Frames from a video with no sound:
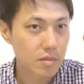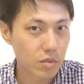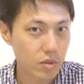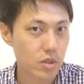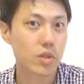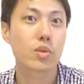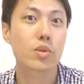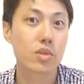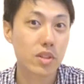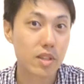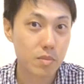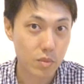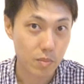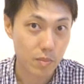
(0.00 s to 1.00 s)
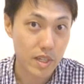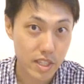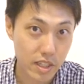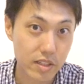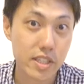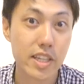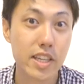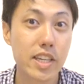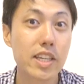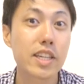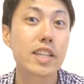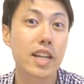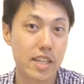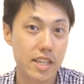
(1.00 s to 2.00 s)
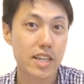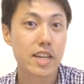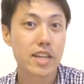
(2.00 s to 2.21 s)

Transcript: もう仕事でもうめちゃくちゃ生きたり、